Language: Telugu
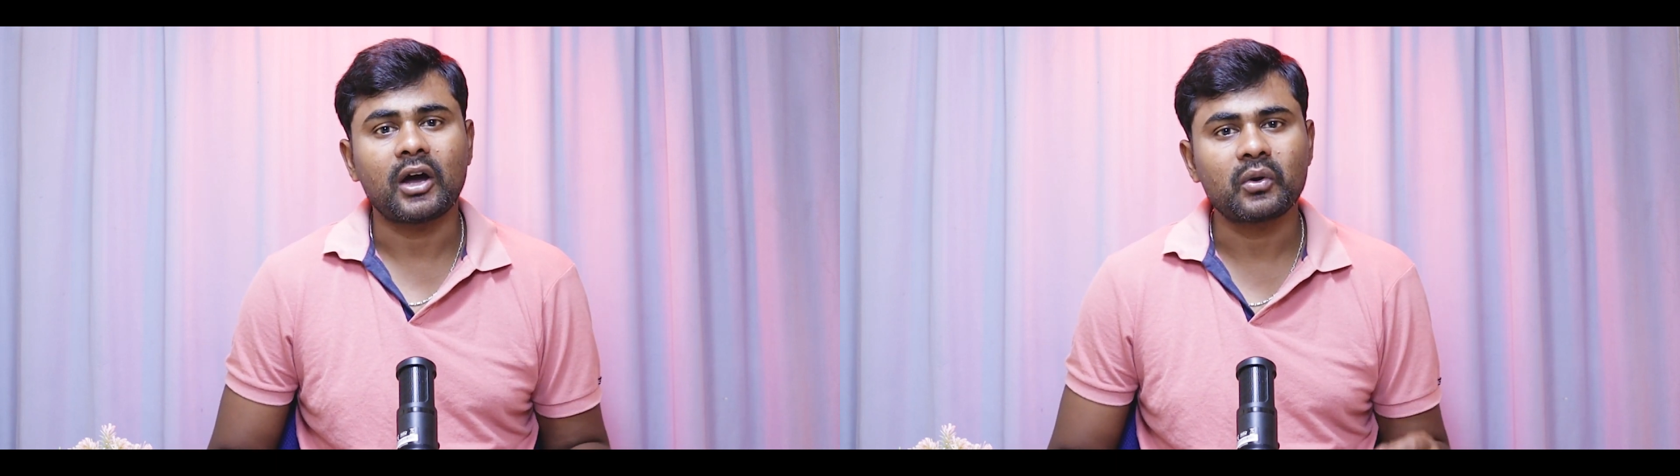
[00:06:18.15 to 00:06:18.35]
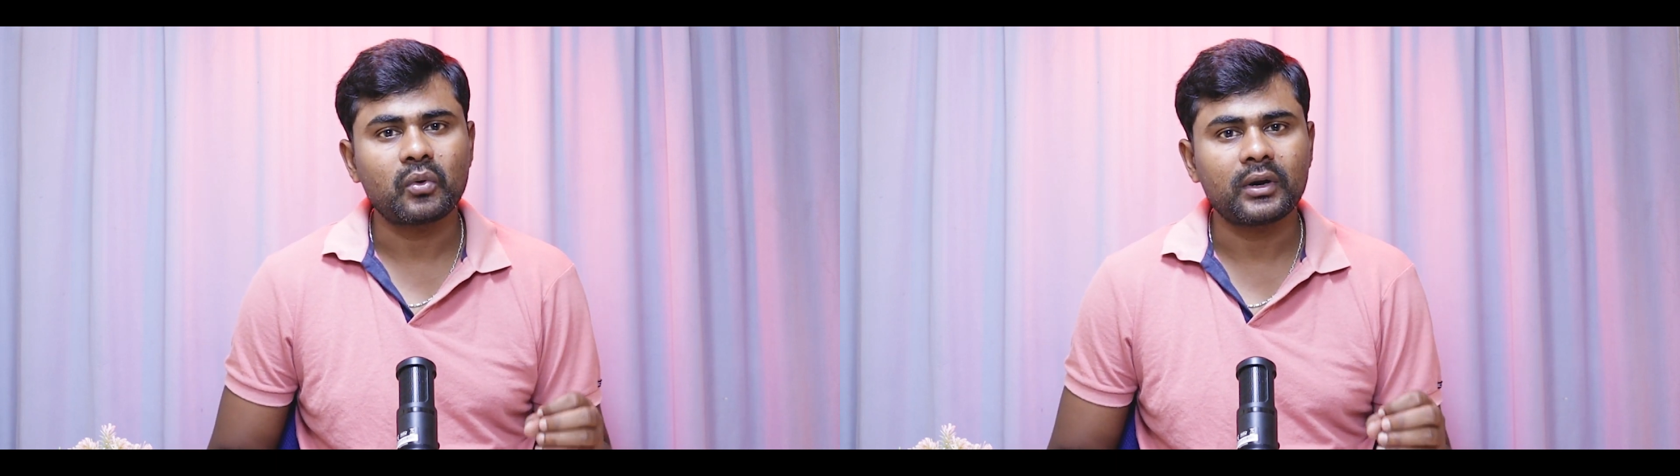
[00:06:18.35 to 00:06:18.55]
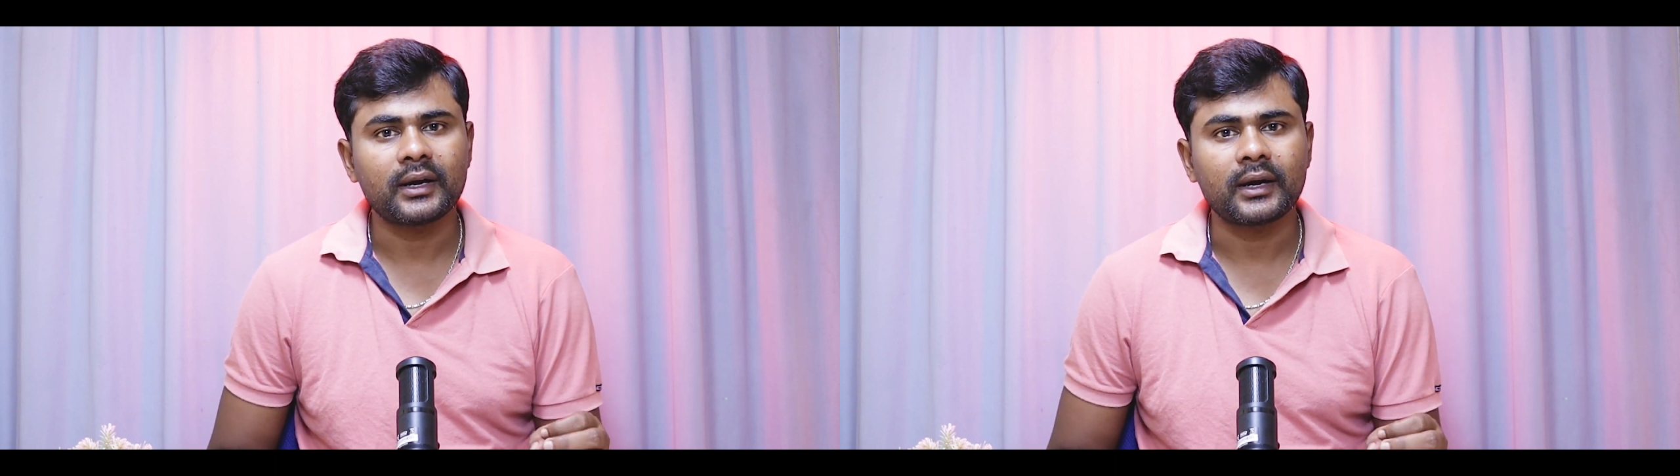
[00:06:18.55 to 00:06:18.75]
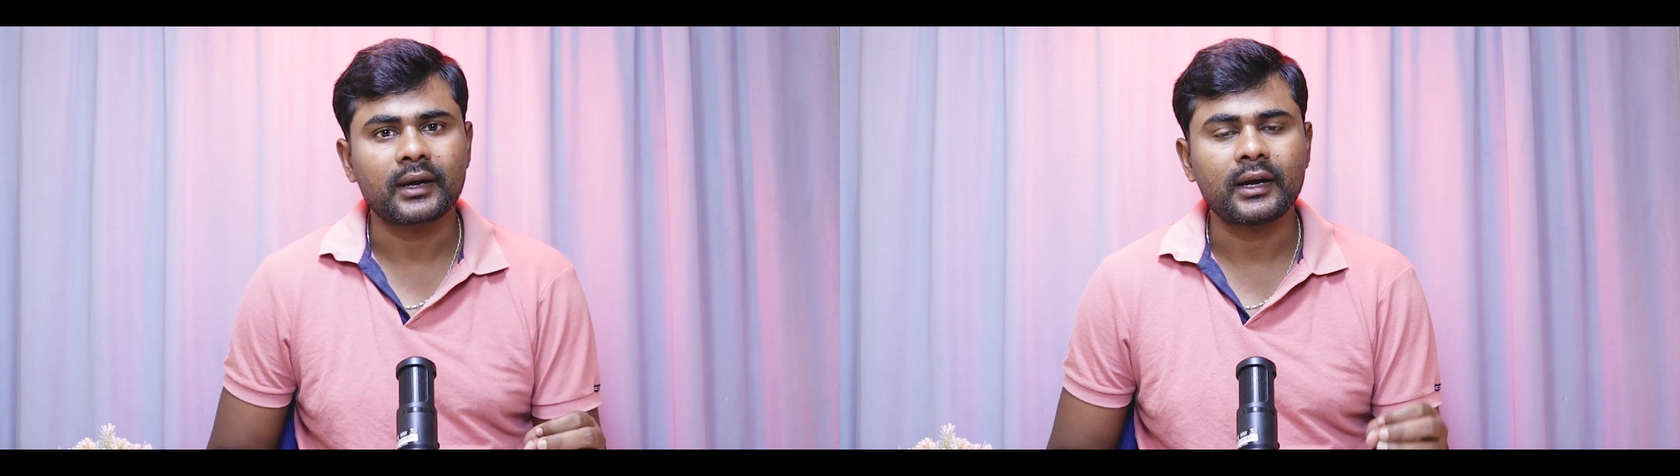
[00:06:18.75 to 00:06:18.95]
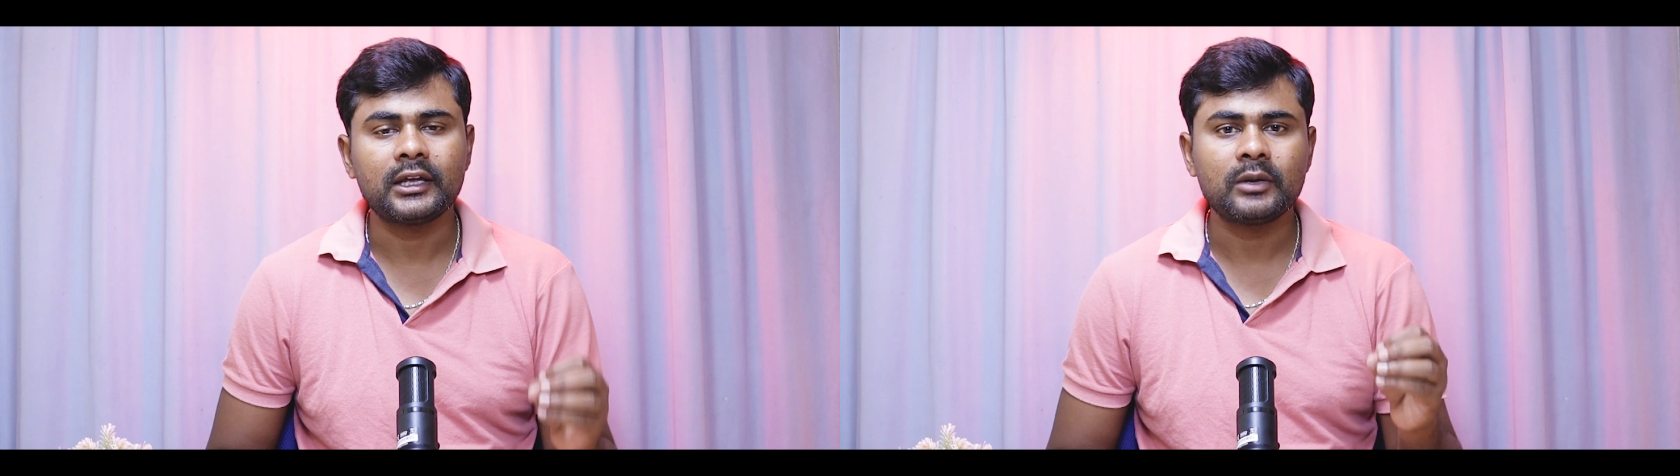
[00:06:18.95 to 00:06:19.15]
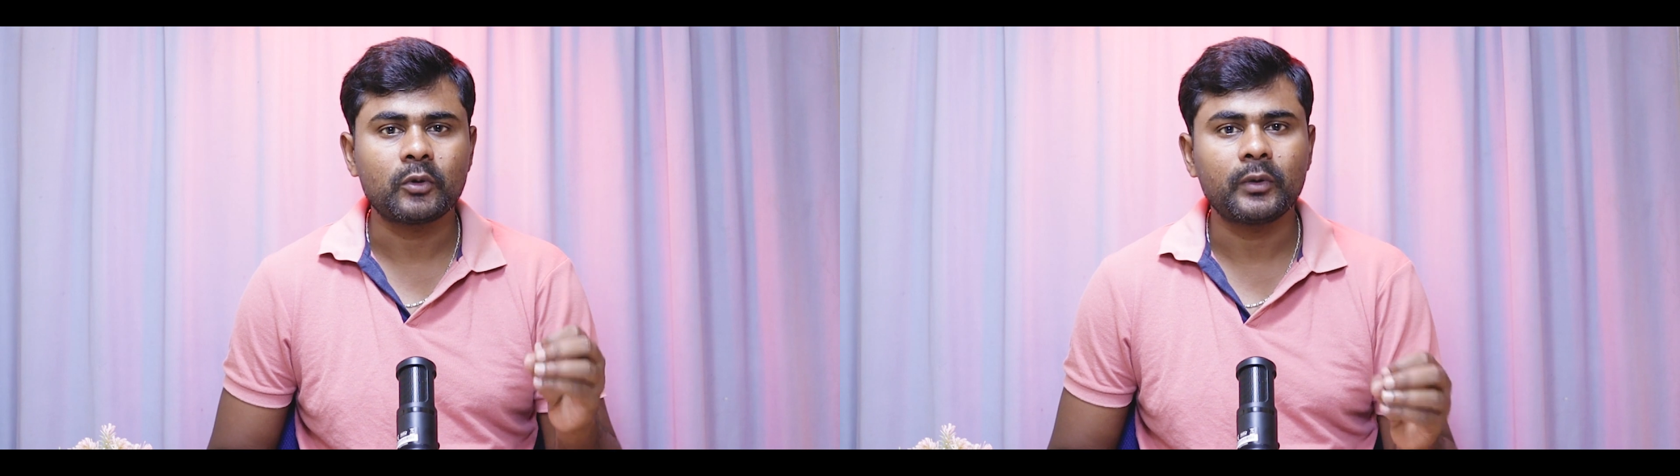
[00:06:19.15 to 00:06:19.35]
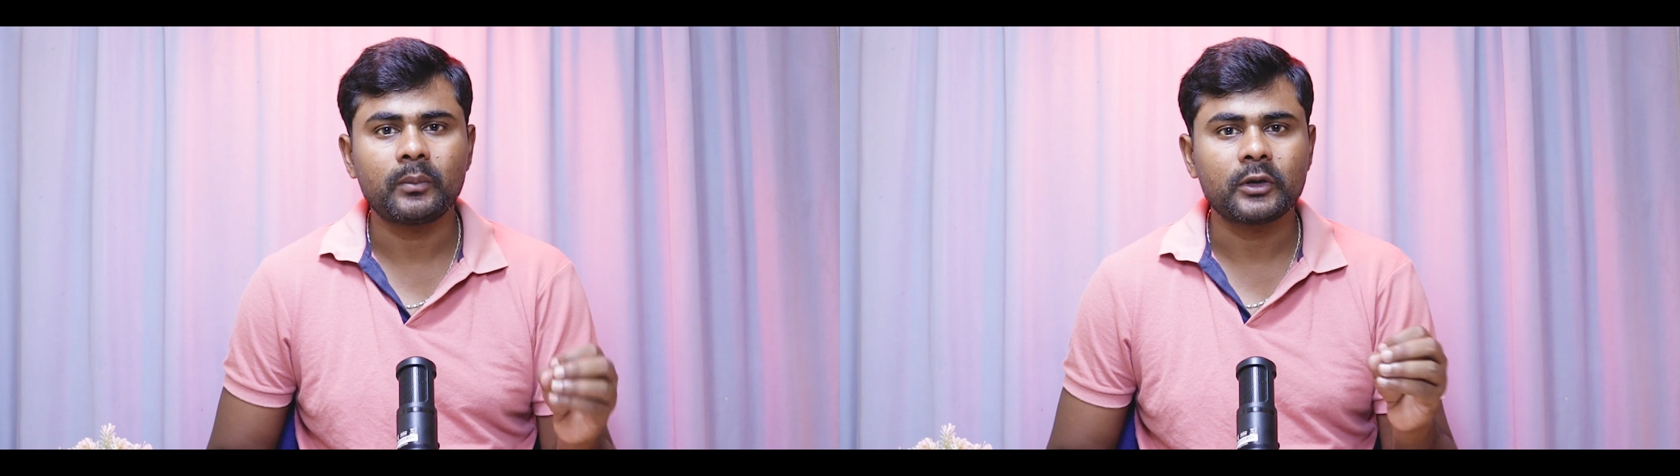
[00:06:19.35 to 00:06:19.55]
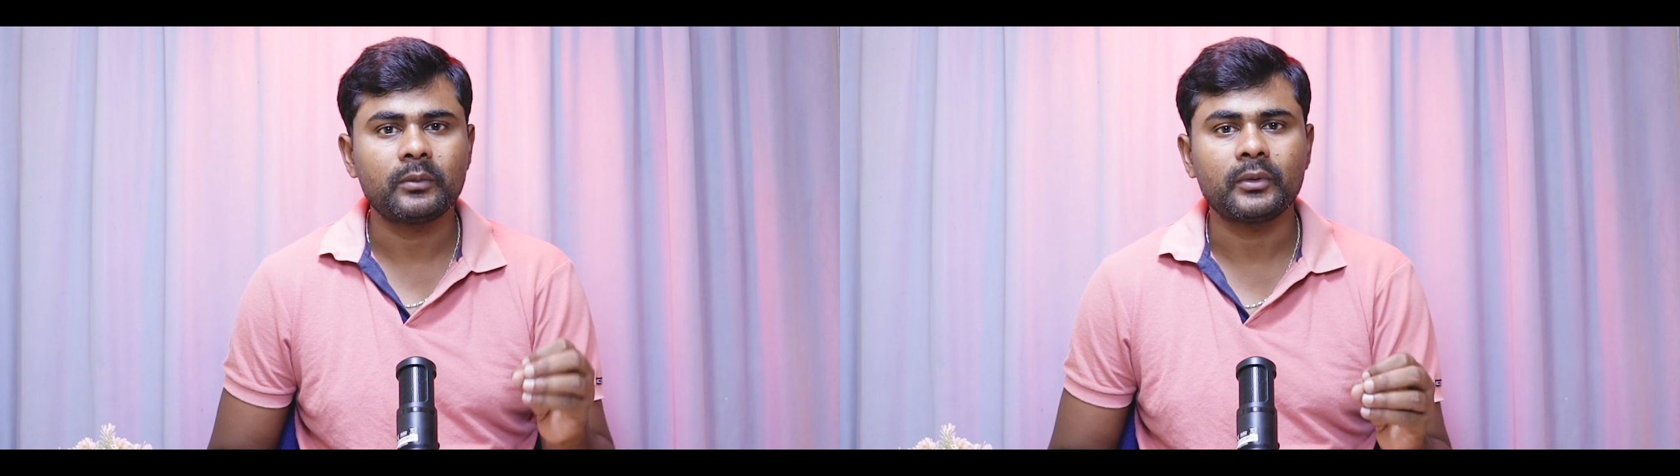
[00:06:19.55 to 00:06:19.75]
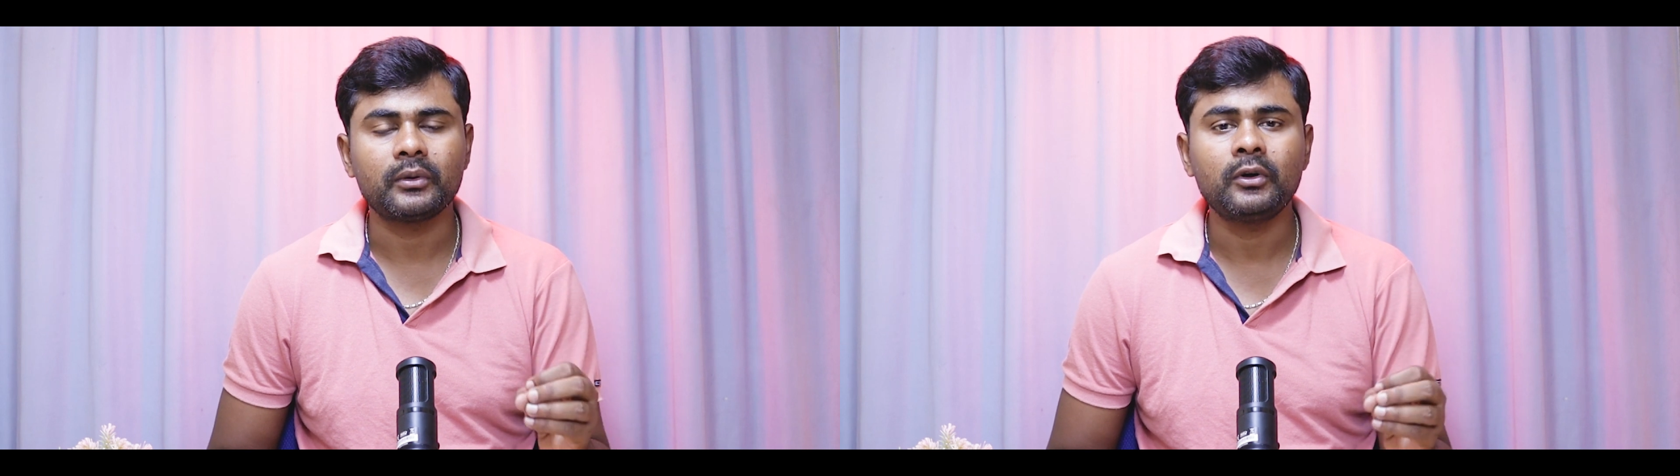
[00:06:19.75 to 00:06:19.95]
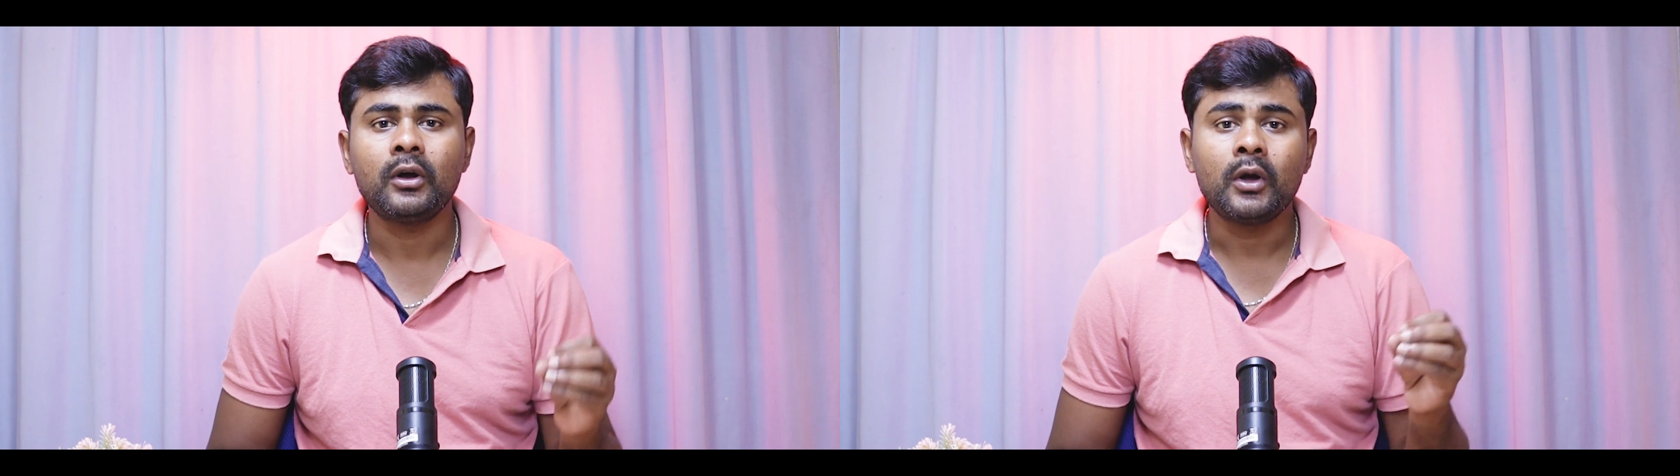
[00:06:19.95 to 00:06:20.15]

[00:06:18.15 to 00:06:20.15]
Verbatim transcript: అనుకుంటే కనుక ఈ మొబైల్ బదులు మీకు